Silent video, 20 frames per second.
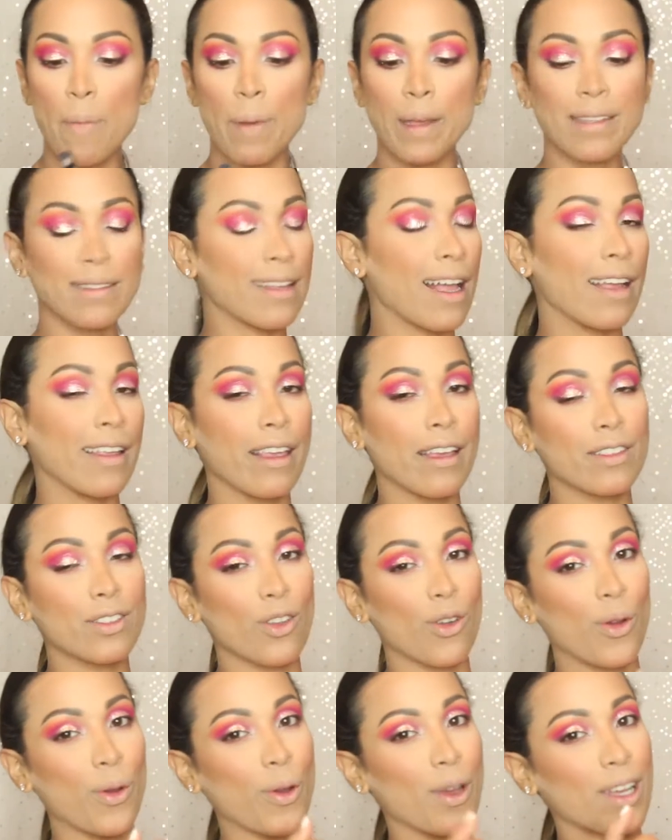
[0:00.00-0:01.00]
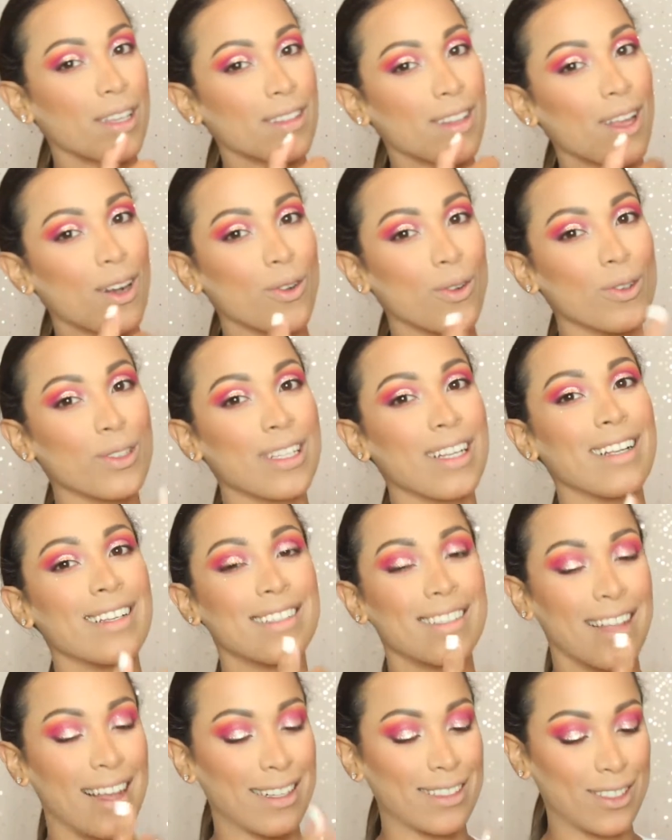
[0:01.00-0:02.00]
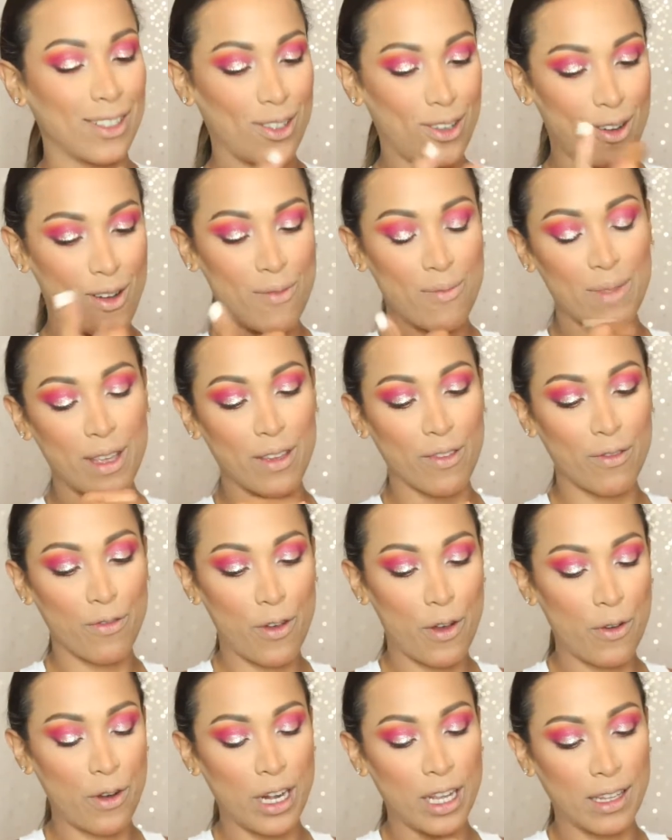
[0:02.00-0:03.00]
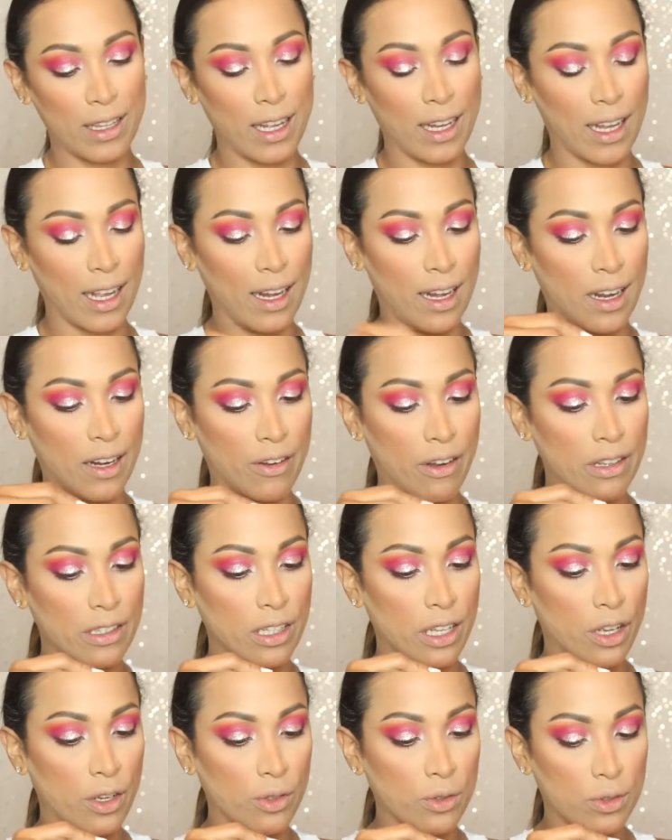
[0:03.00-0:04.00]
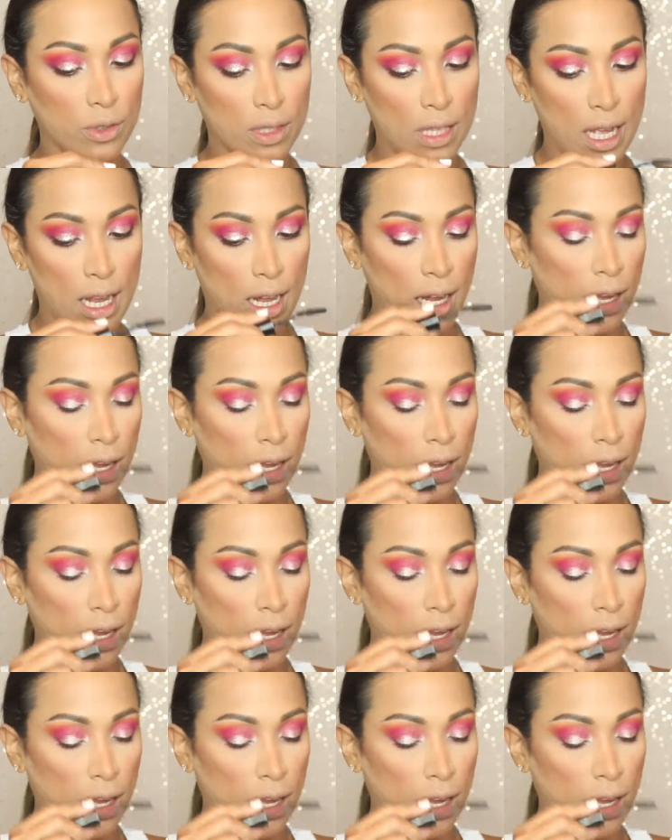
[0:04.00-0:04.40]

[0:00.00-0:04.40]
de pestañas, hoy voy a estar utilizando mi favorita, que es la Grandiose de